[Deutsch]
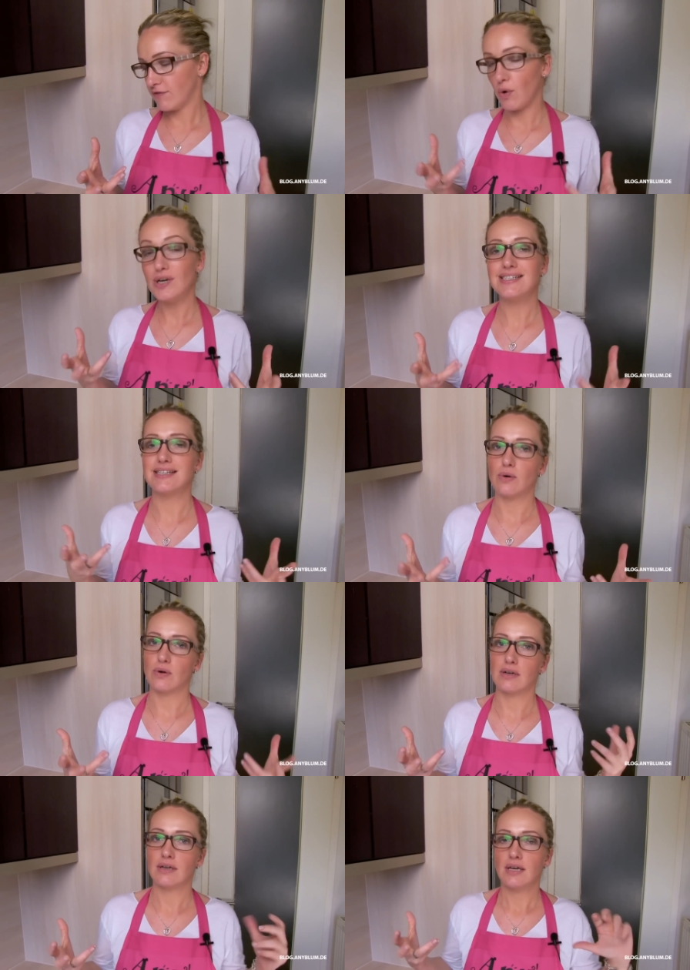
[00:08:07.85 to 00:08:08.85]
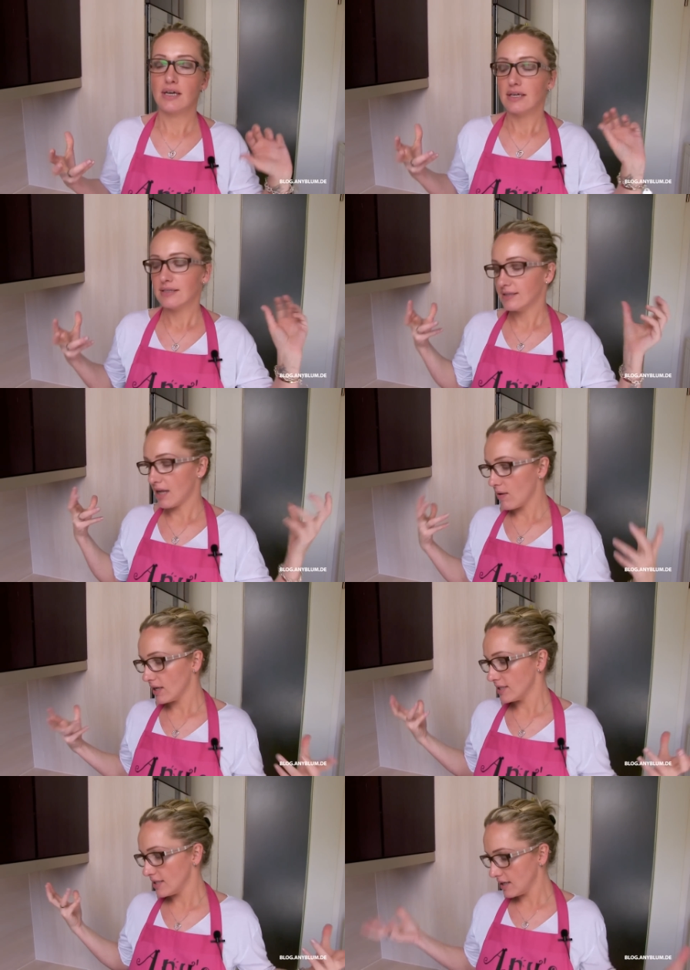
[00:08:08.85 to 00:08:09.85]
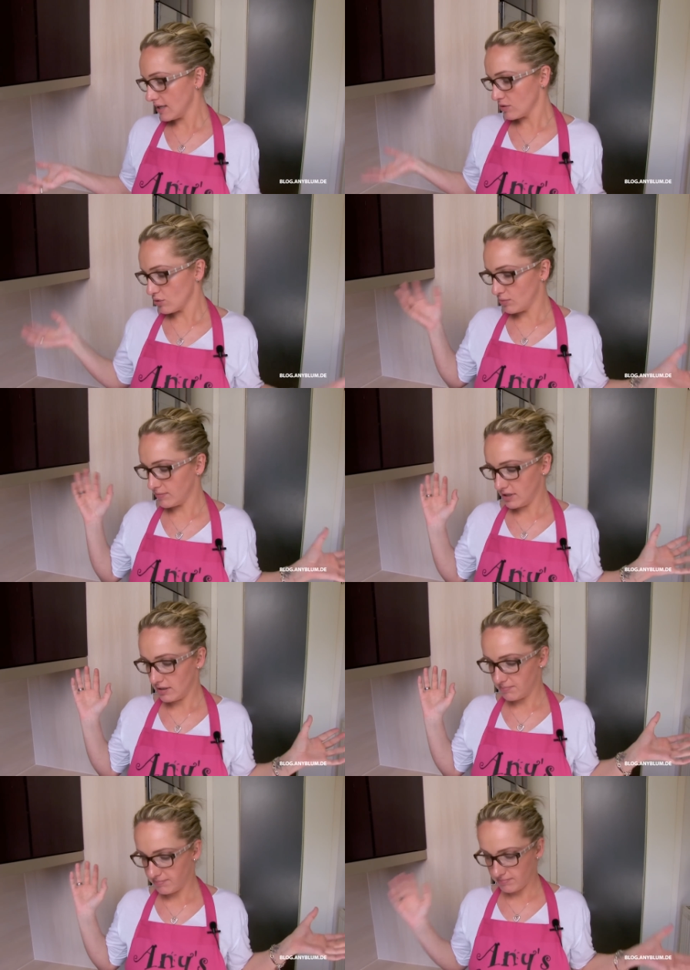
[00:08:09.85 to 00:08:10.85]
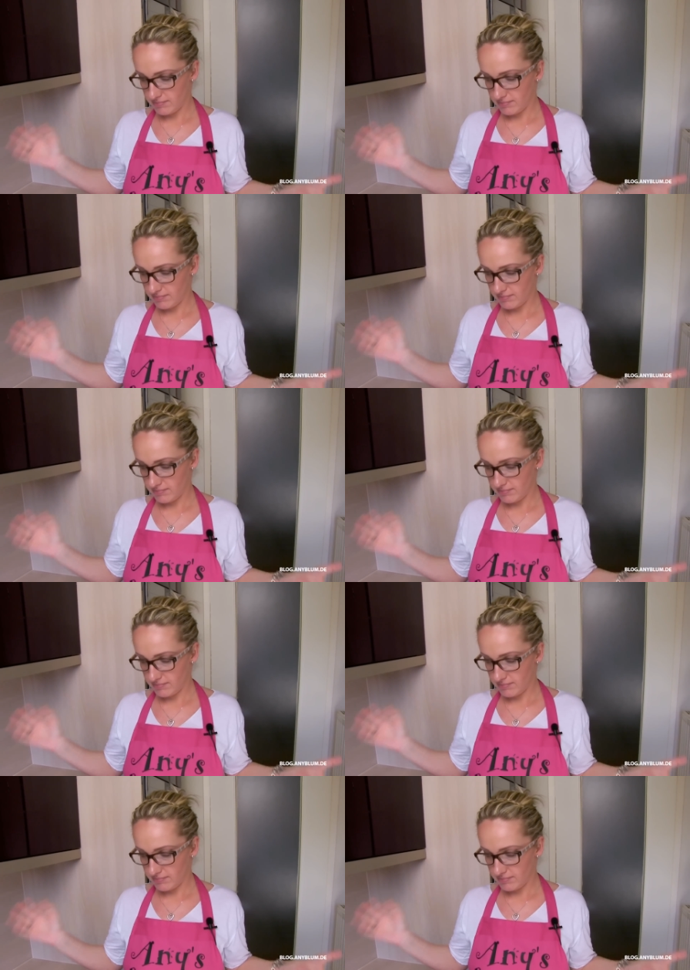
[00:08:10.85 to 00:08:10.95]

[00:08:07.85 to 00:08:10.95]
vollsaugen. Es dauert sicher so um die